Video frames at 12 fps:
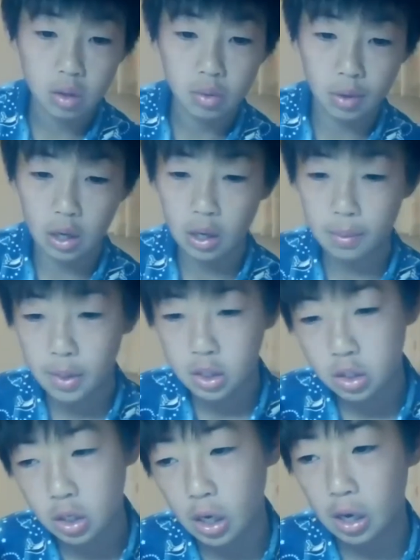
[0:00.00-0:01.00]
わかりま
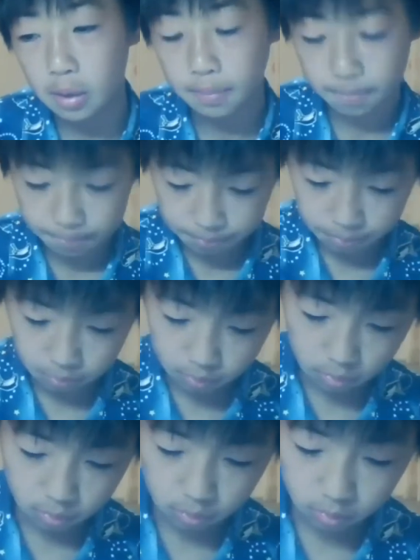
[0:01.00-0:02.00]
した。
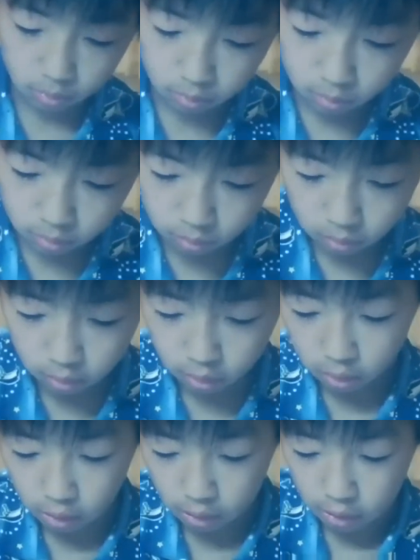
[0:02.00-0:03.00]
はい。
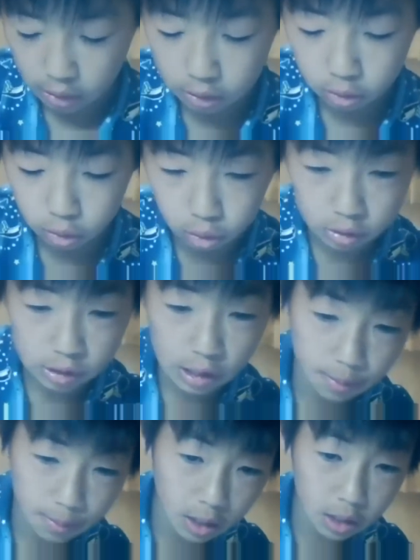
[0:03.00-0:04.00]
ありがとうござい
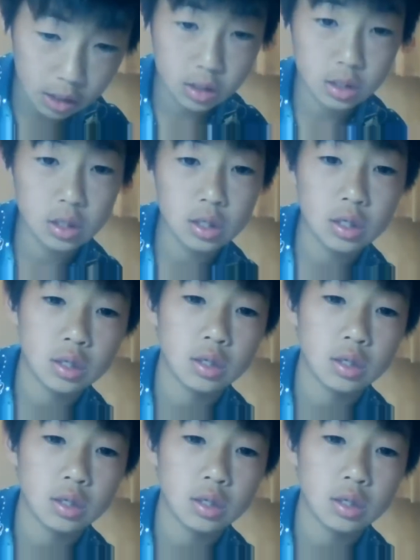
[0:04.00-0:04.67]
ます。